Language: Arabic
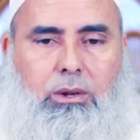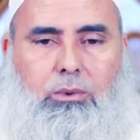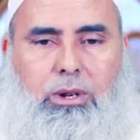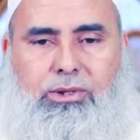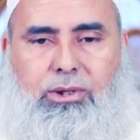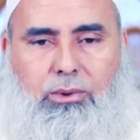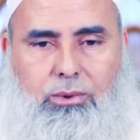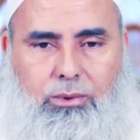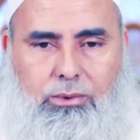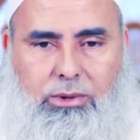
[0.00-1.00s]

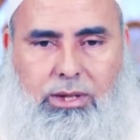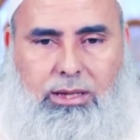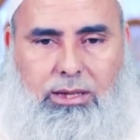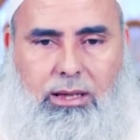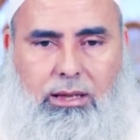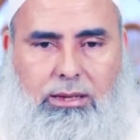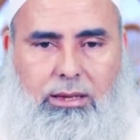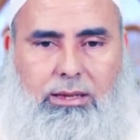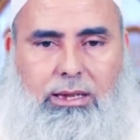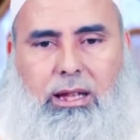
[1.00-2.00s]
نواصل
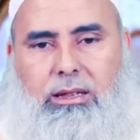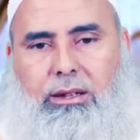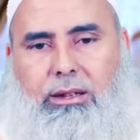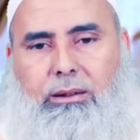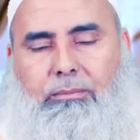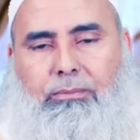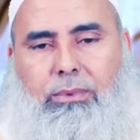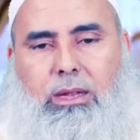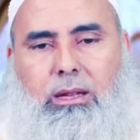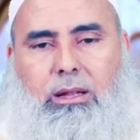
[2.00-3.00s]
سلسلتنا
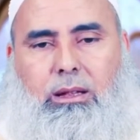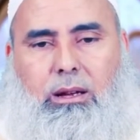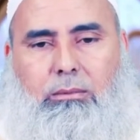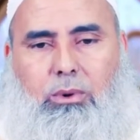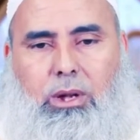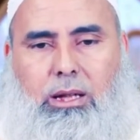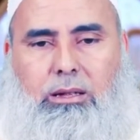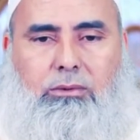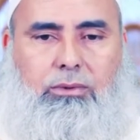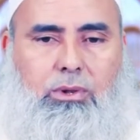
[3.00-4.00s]

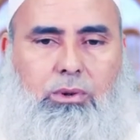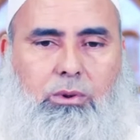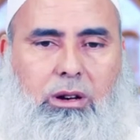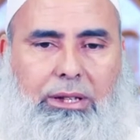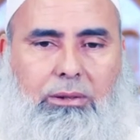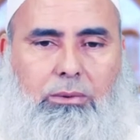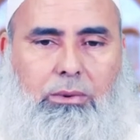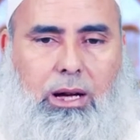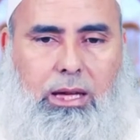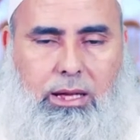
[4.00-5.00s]
تأملات في سور
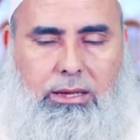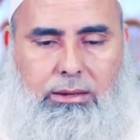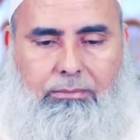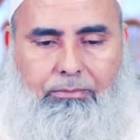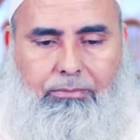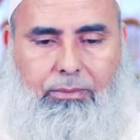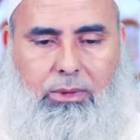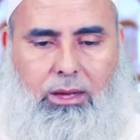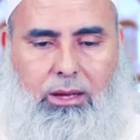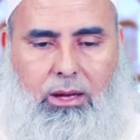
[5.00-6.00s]
وآيات
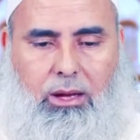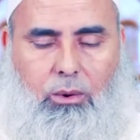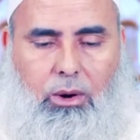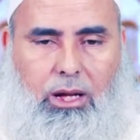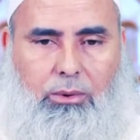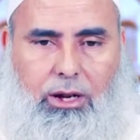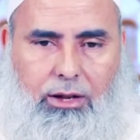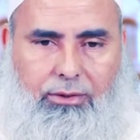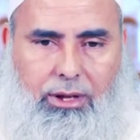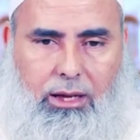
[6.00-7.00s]
وقد
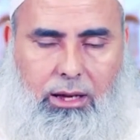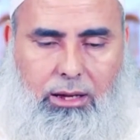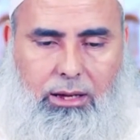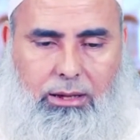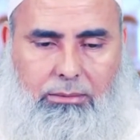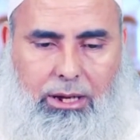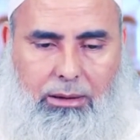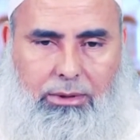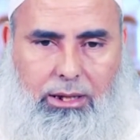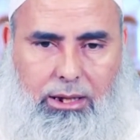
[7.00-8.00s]
وقفنا
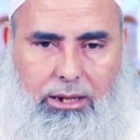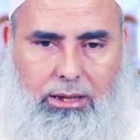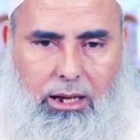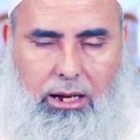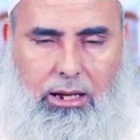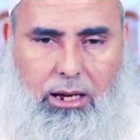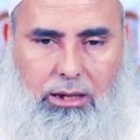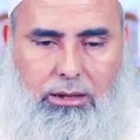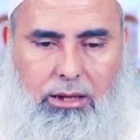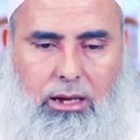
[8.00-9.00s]
بحمد الله تعالى
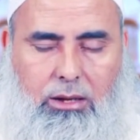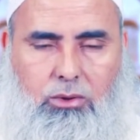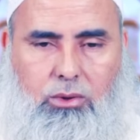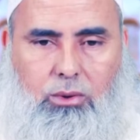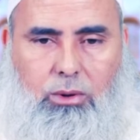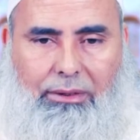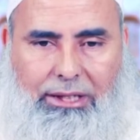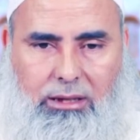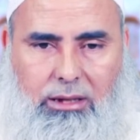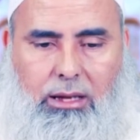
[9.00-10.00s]
عند
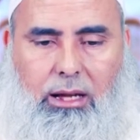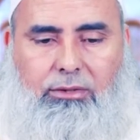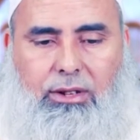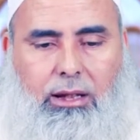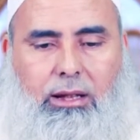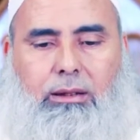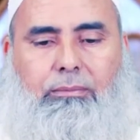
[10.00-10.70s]
سورة الفيل